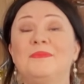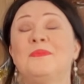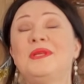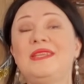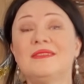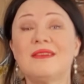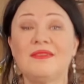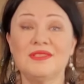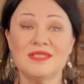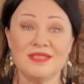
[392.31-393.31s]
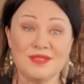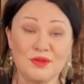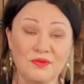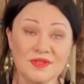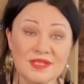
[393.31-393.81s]
Мне нравится из
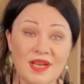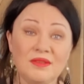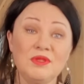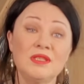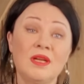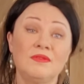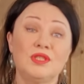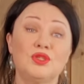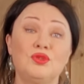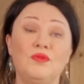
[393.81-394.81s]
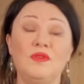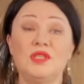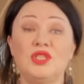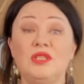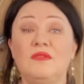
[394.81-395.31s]
нее вязать, мне нравится, что
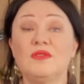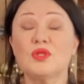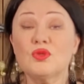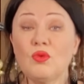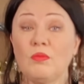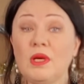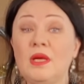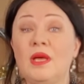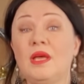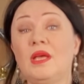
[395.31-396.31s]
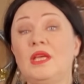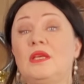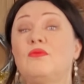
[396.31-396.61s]
вещи невесомые. И